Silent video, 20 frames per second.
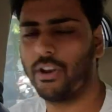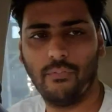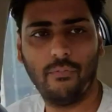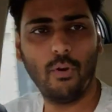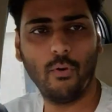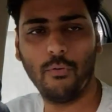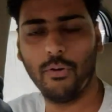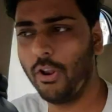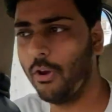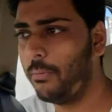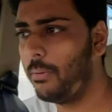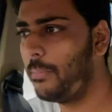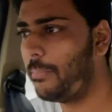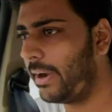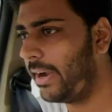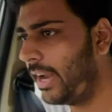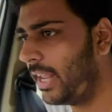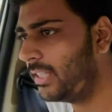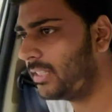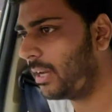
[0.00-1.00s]
रिव्यू वीडियो भी
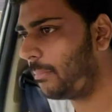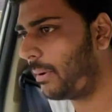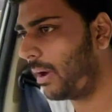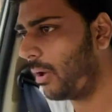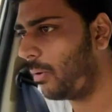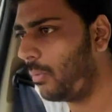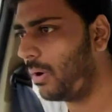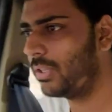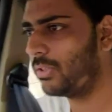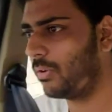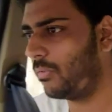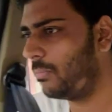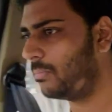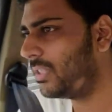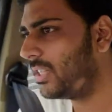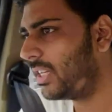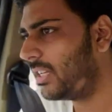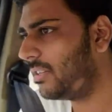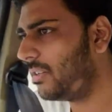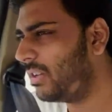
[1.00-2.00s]
पेंडिंग सा पड़ा हुआ है तो
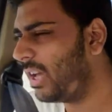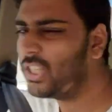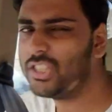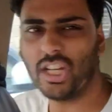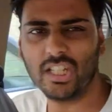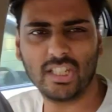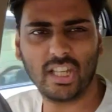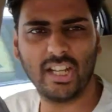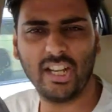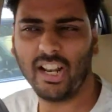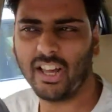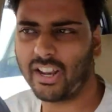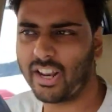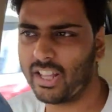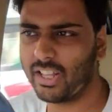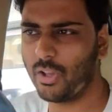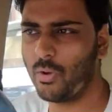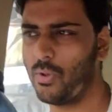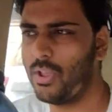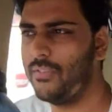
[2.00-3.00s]
मुझे अच्छा सा नहीं लग
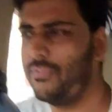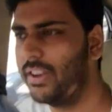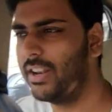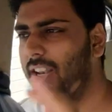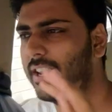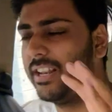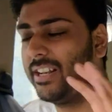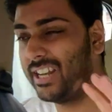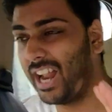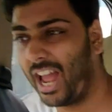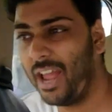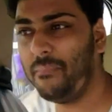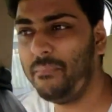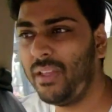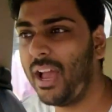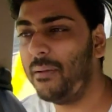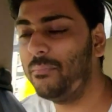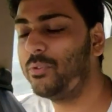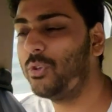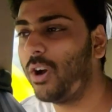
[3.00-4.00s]
रहा था क्योंकि फिर
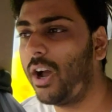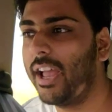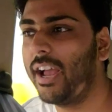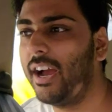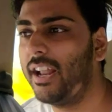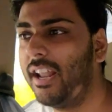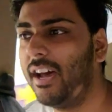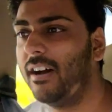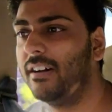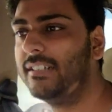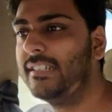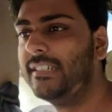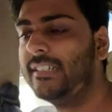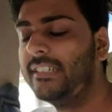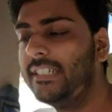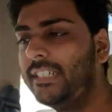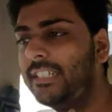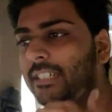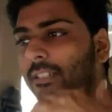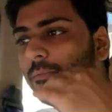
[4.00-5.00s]
टाइम गैप जो आएगा ना
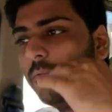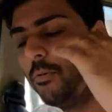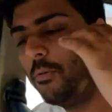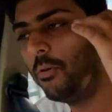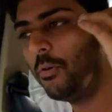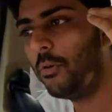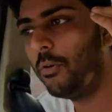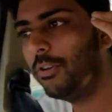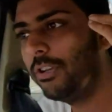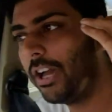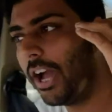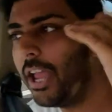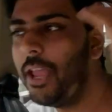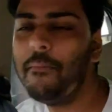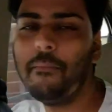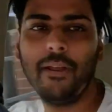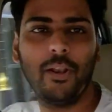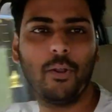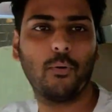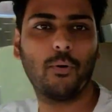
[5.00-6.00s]
वो
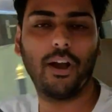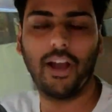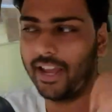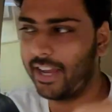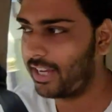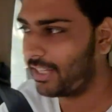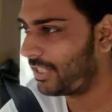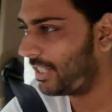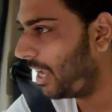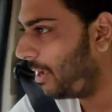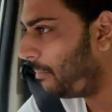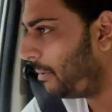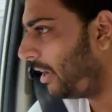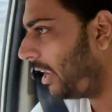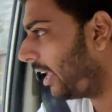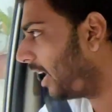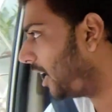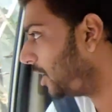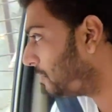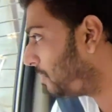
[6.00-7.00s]
कई महीनों का आएगा छह
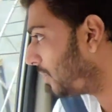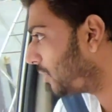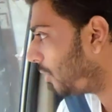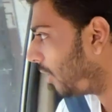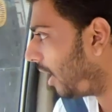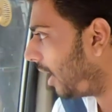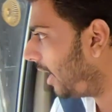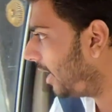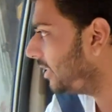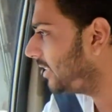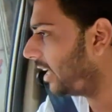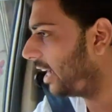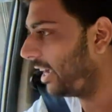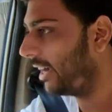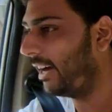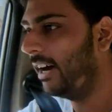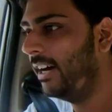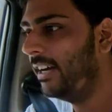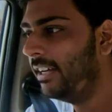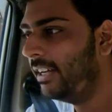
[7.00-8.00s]
महीने के आसपास तो आ ही
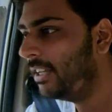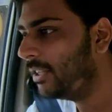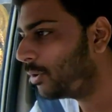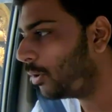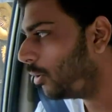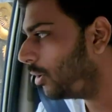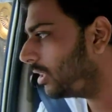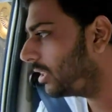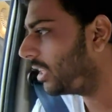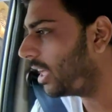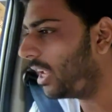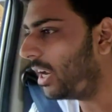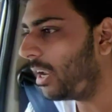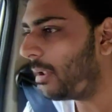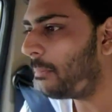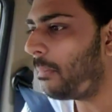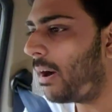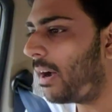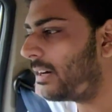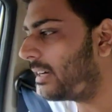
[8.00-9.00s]
जाएगा सो so, इतना
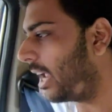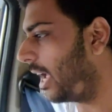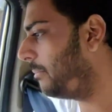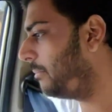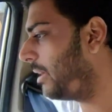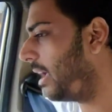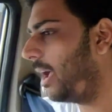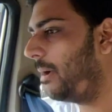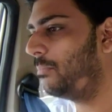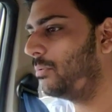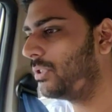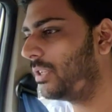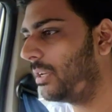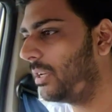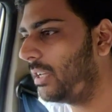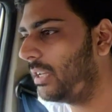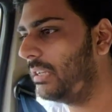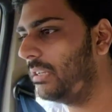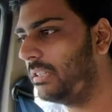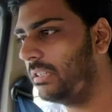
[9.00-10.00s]
लंबा टाइम गैप
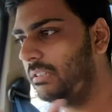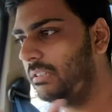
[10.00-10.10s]
मुझे